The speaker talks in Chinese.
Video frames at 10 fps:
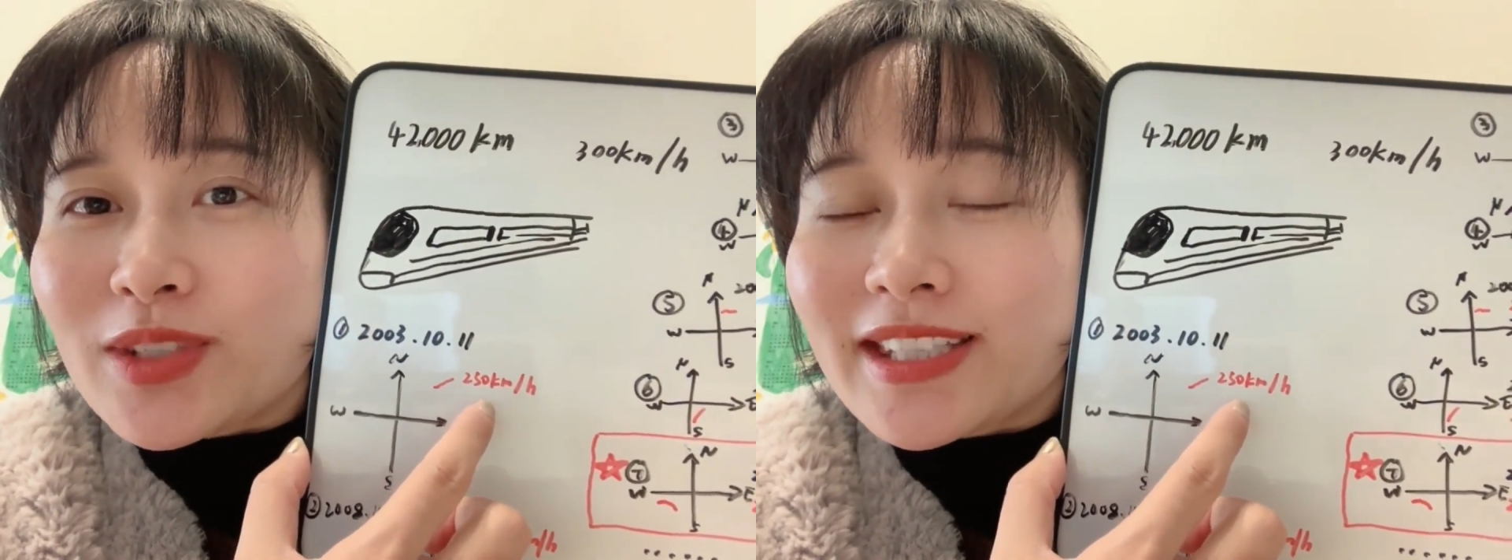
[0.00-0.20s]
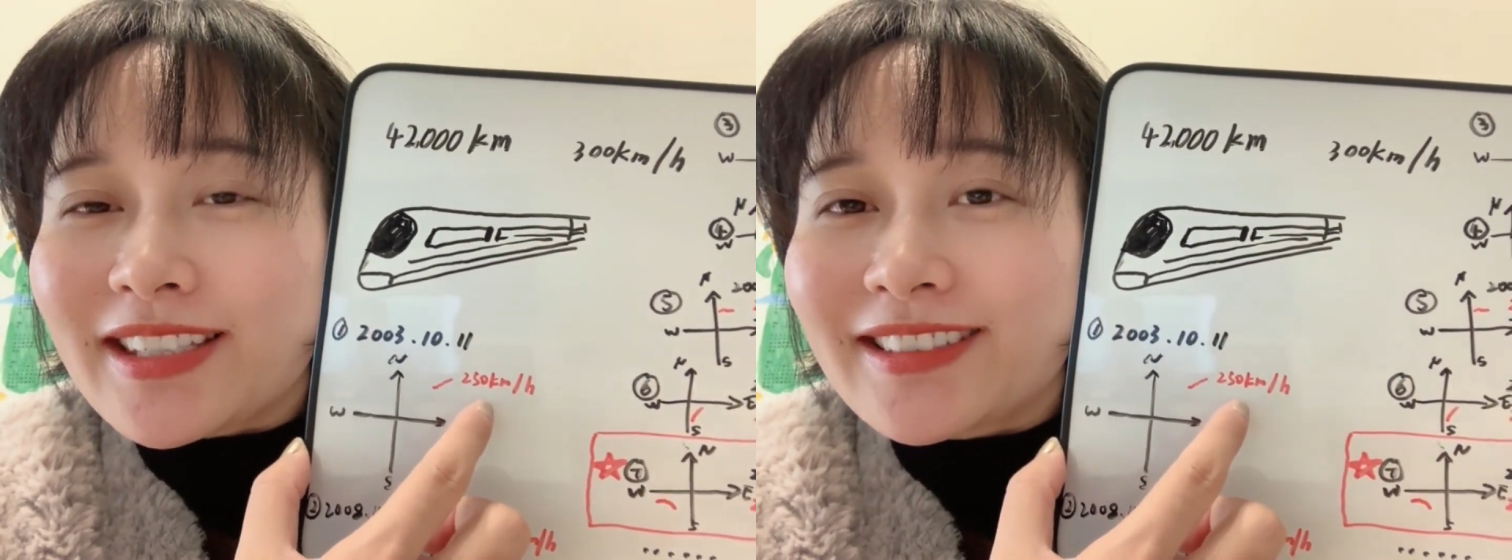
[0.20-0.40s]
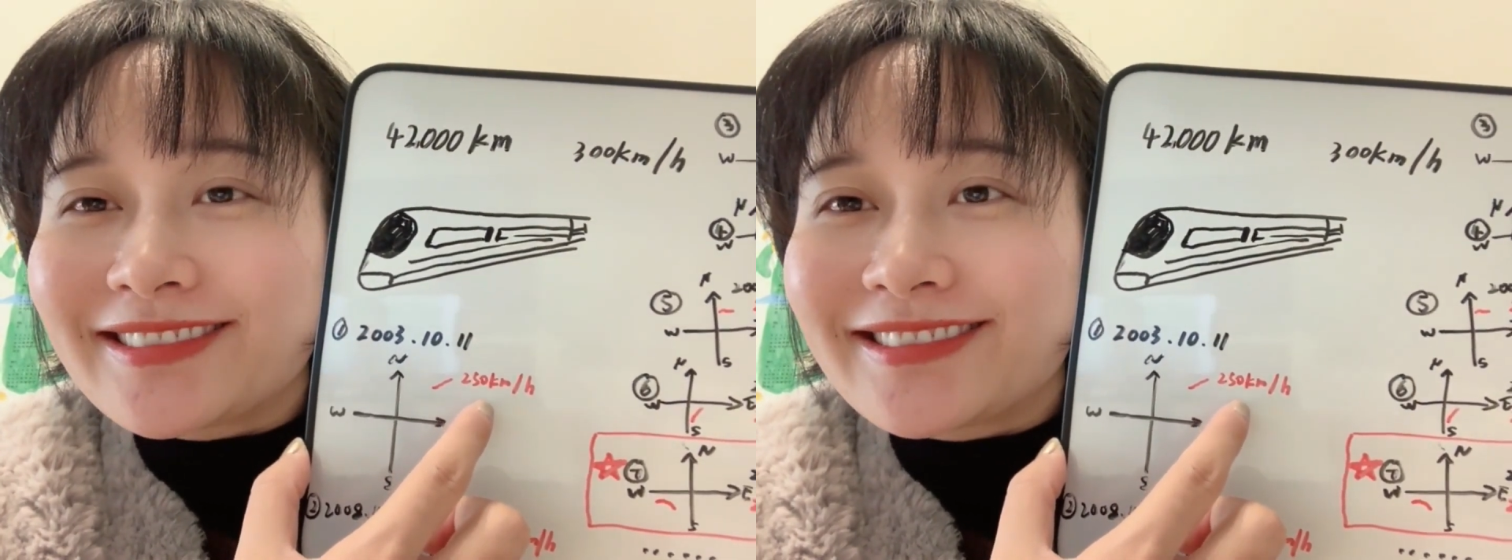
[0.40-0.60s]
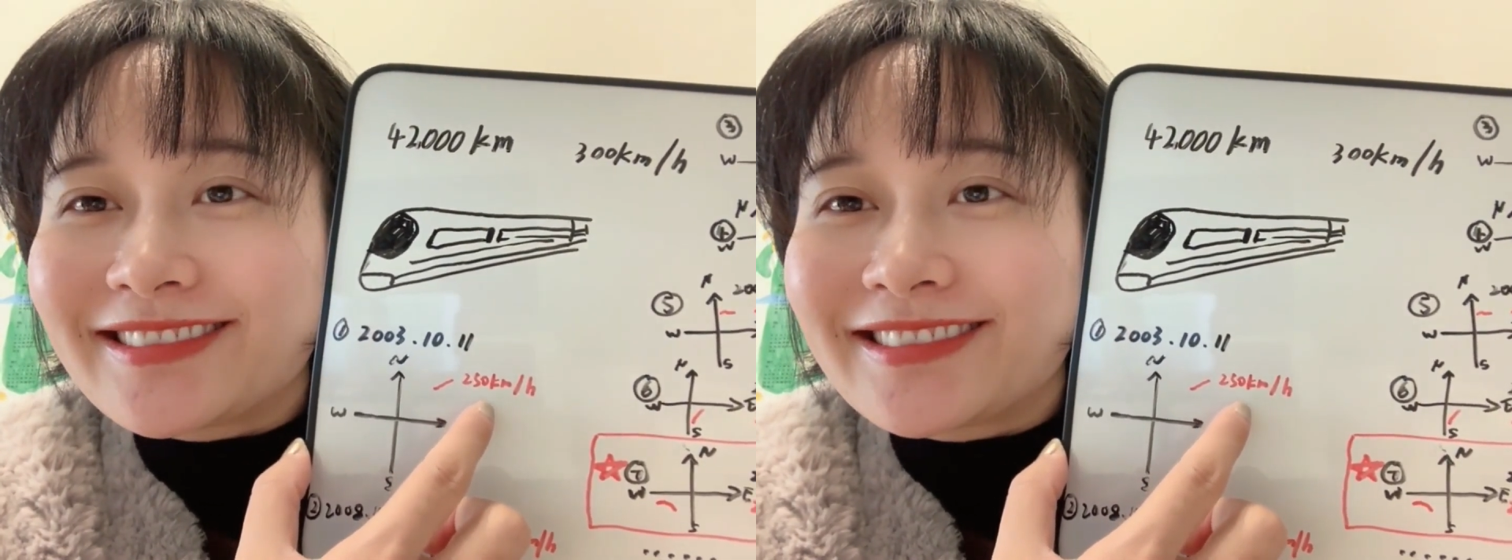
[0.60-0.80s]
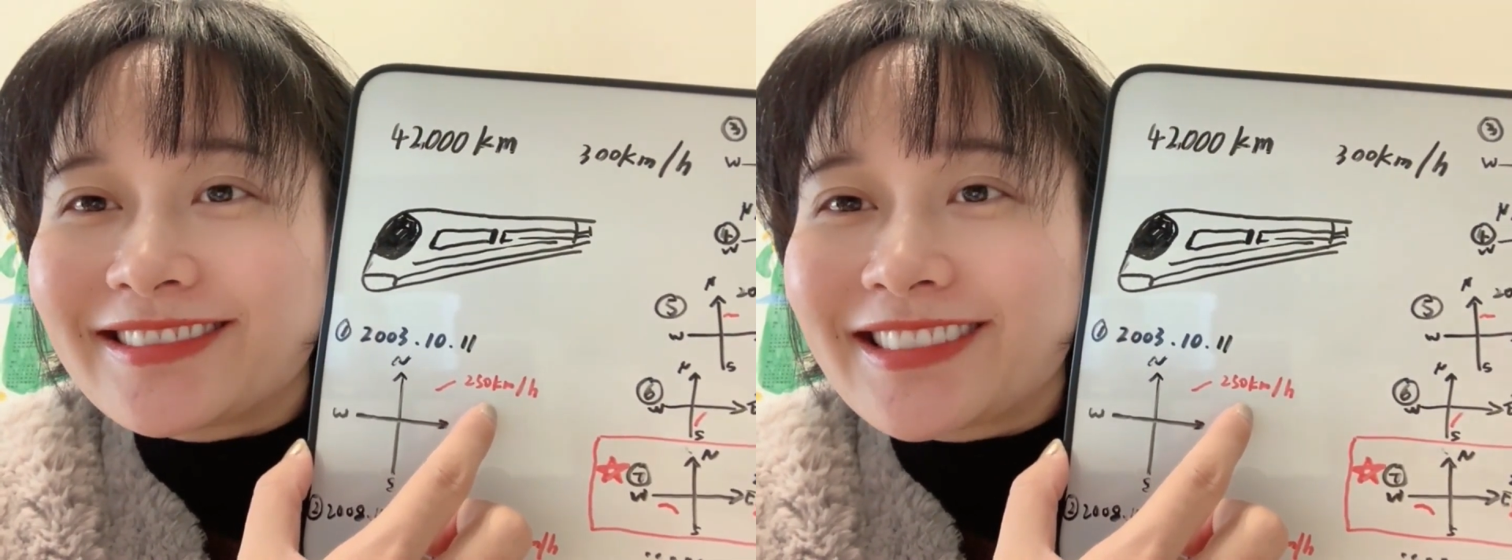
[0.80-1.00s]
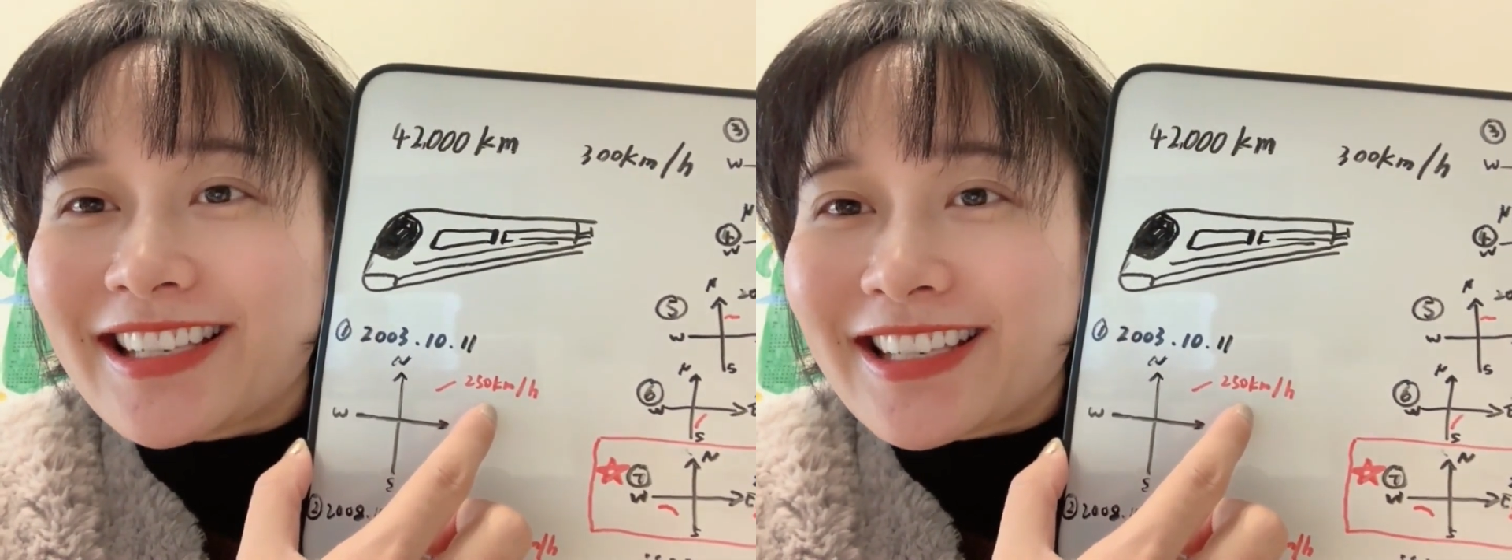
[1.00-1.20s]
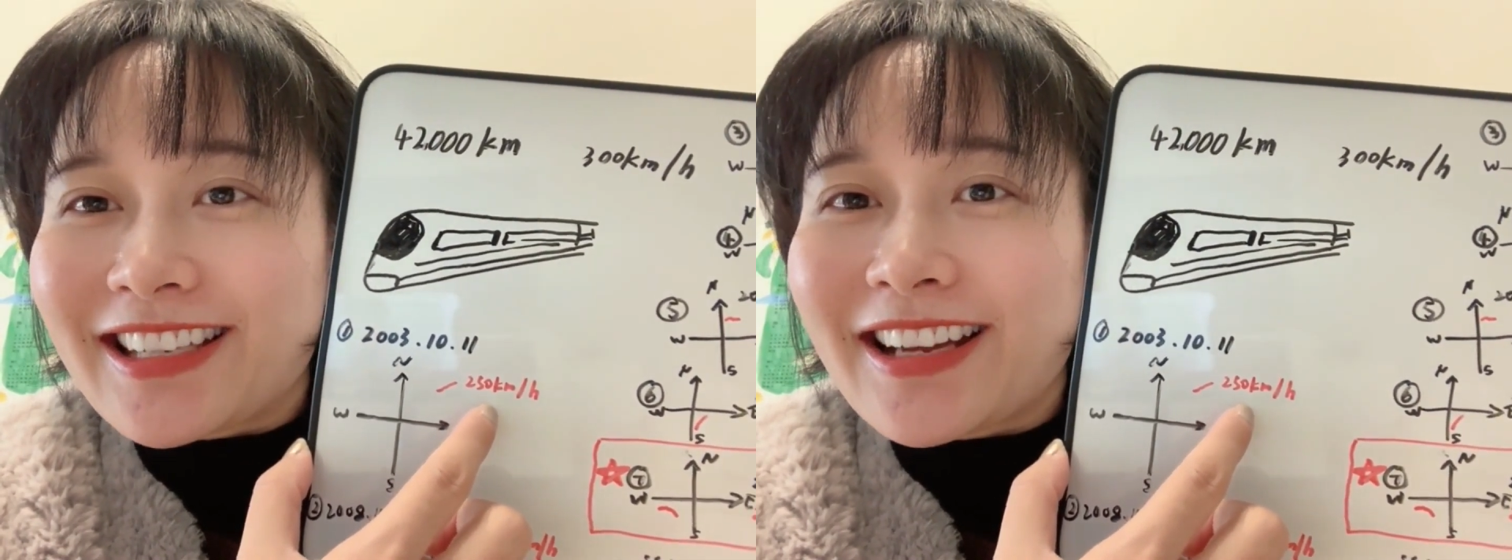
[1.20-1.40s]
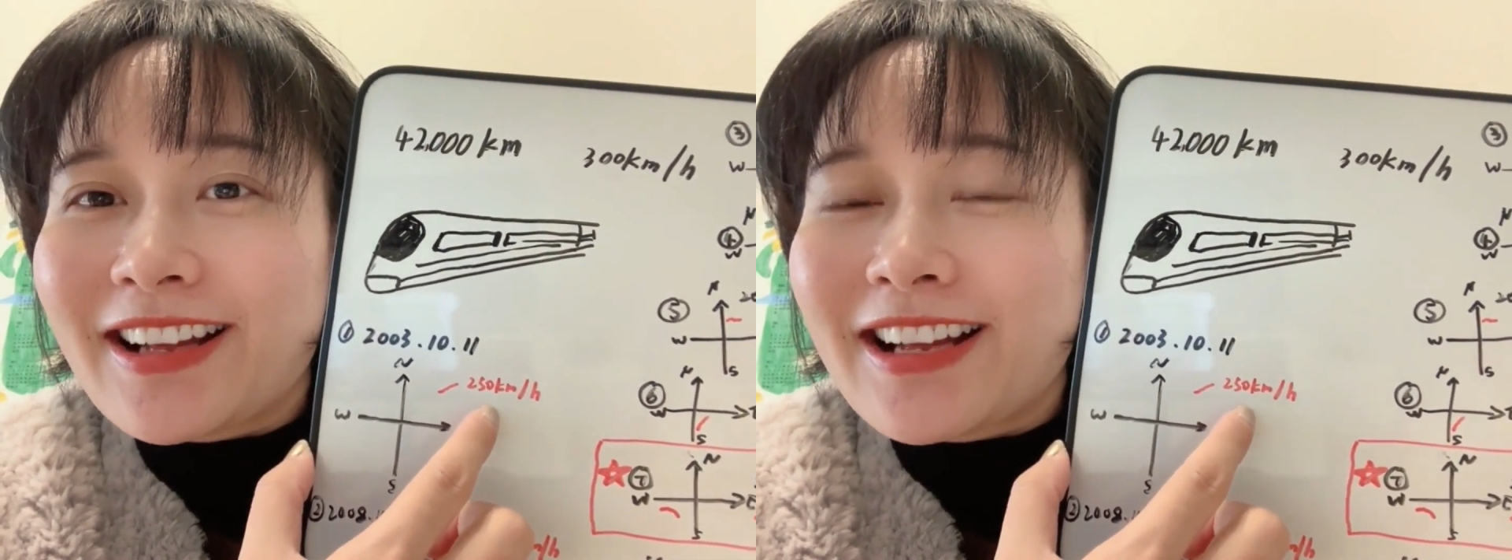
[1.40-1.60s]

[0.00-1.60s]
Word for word: 字，是的。